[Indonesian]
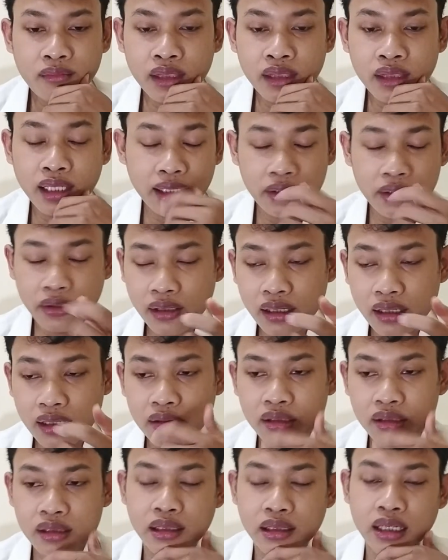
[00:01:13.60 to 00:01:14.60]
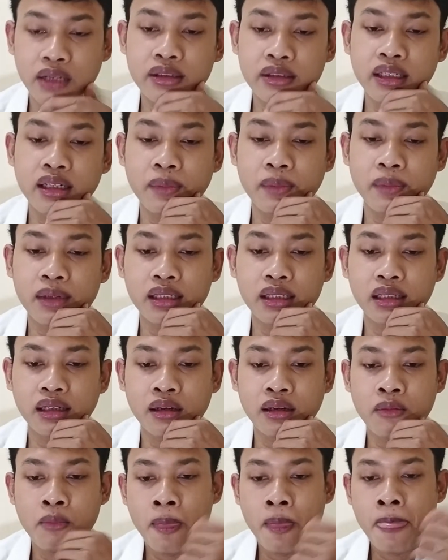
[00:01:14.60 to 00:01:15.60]
Nah, itu yang harus harus Anda
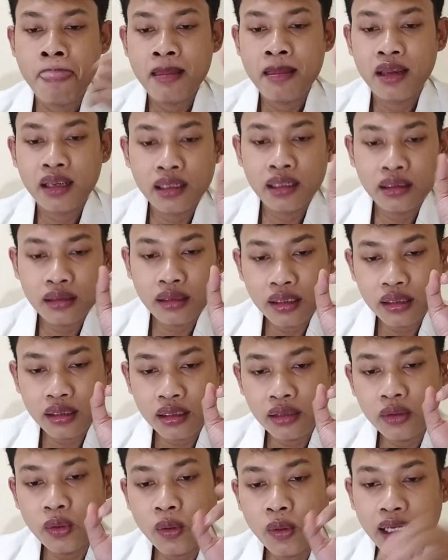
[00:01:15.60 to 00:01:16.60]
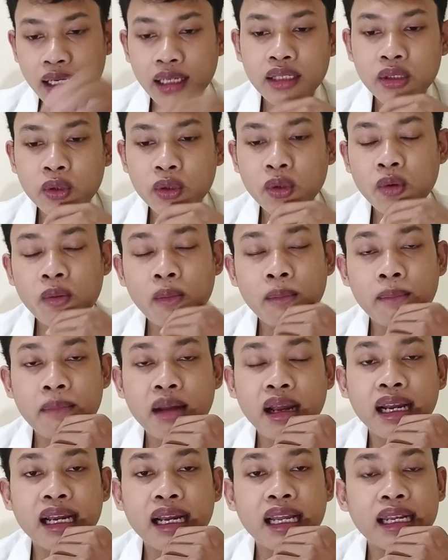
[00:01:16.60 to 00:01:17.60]
perhatikan. Yang kedua, itu
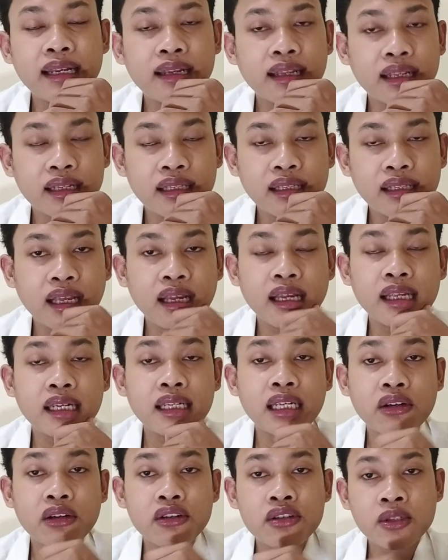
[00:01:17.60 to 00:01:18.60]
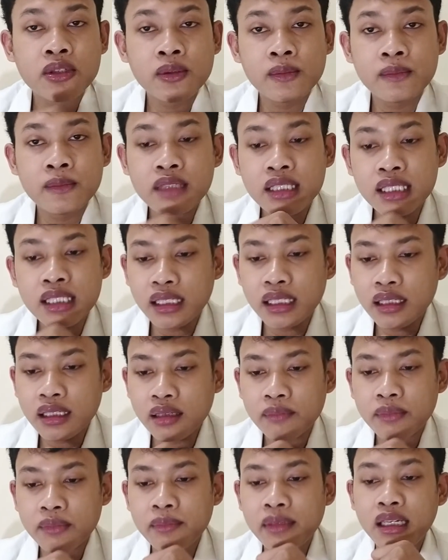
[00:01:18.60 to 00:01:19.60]
makanan yang Anda
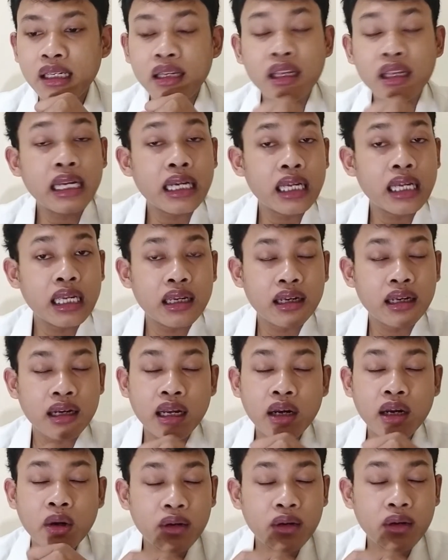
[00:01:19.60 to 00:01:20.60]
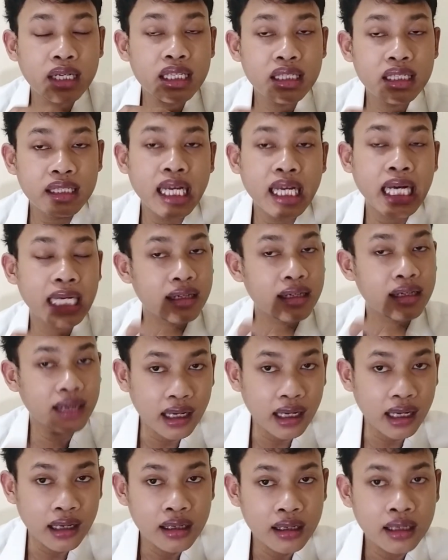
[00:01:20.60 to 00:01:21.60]
konsumsi memiliki kalori yang
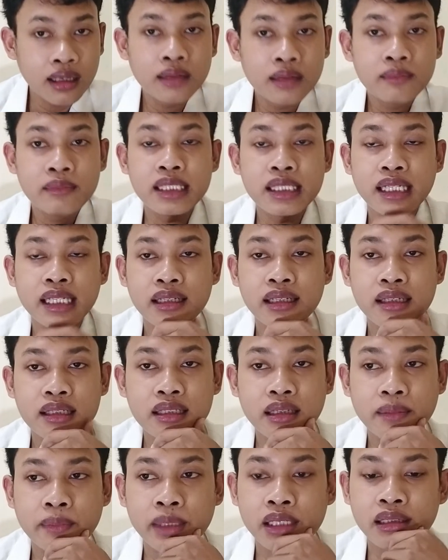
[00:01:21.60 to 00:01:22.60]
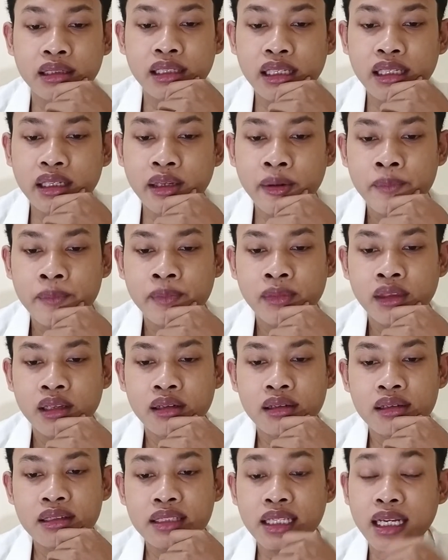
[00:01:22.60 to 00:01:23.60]
rendah. Misalnya seperti
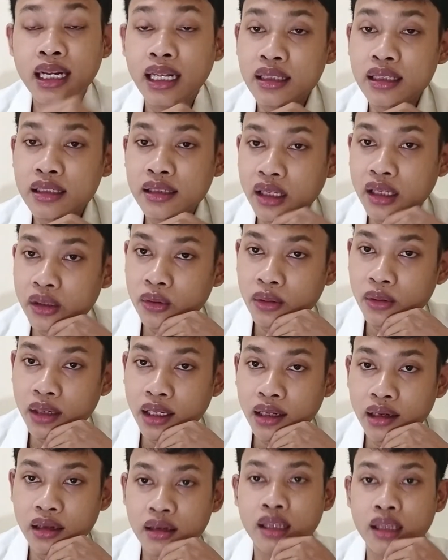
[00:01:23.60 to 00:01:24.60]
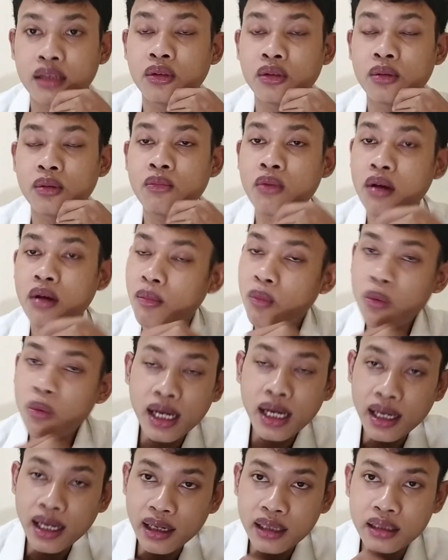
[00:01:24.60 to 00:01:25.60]
e, salad sayuran atau
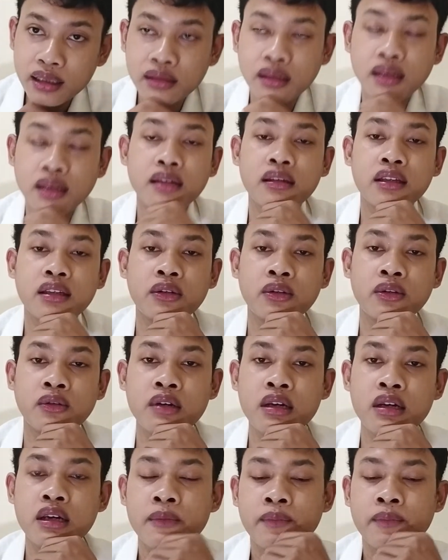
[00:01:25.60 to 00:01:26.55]
buah-buahan kayak gitu.